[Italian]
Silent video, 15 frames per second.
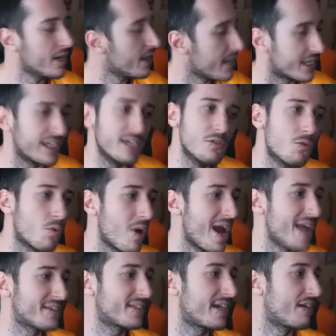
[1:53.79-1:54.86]
E
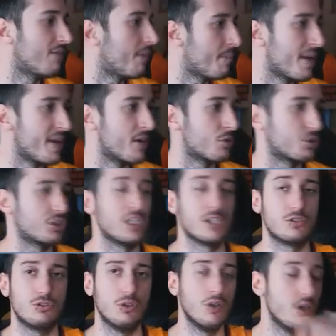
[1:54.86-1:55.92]
chiunque esca va bene lo
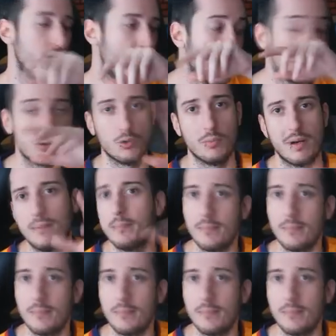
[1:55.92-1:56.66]
stesso. Insomma,